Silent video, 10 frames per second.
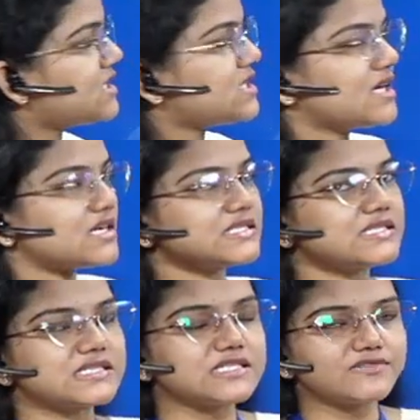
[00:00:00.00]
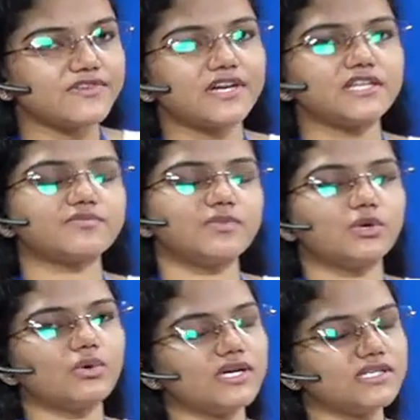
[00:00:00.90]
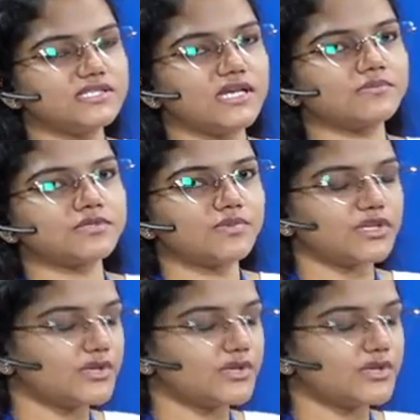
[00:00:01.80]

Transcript: హండ్రెడ్ అండ్ సిక్స్టీ ఫైవ్ డేస్ మీకు ఎగ్జామ్స్ మరియు